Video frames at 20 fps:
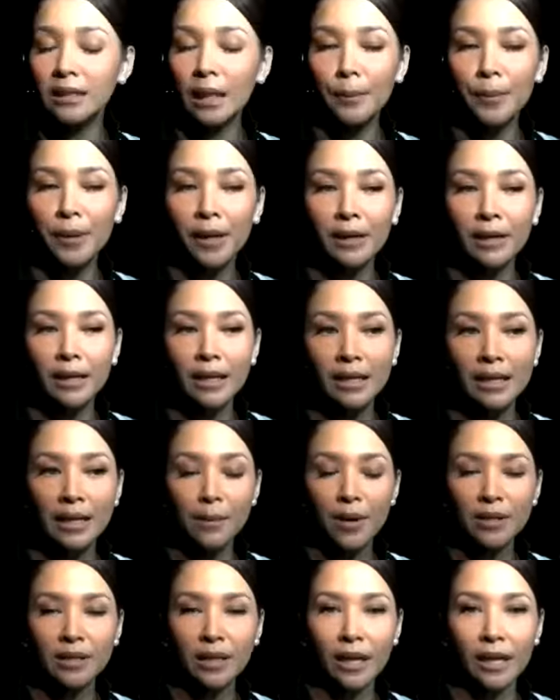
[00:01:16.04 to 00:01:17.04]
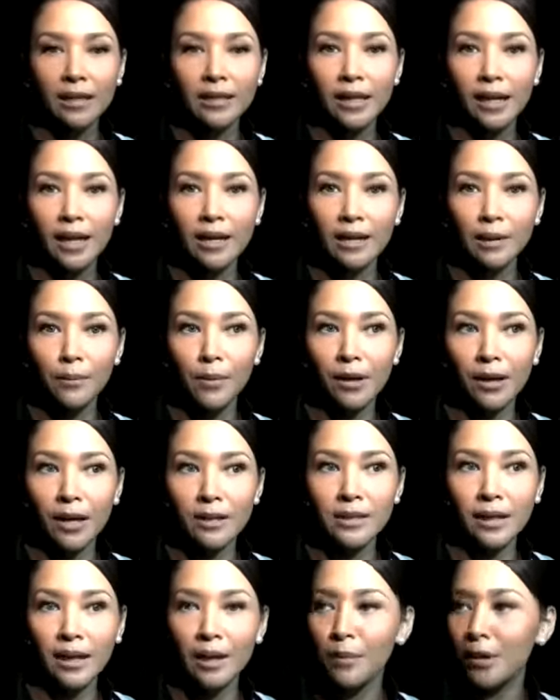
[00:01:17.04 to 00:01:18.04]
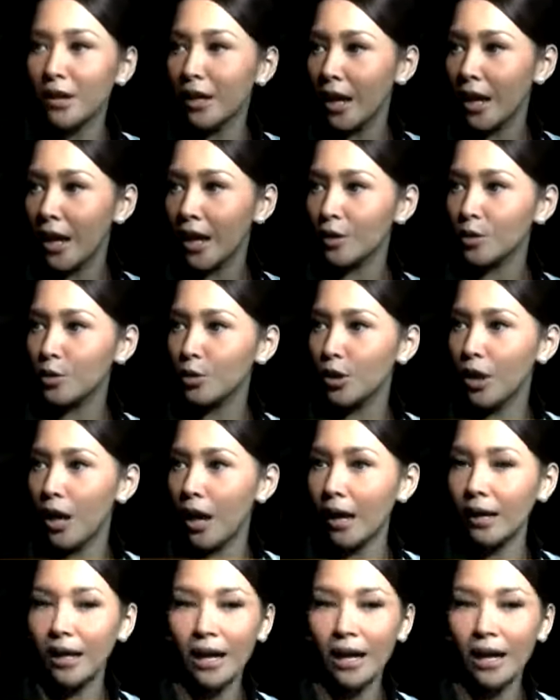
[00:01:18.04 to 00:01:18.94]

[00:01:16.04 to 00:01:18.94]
Tapi kan gini, masalahnya kan kemarin saya menang juga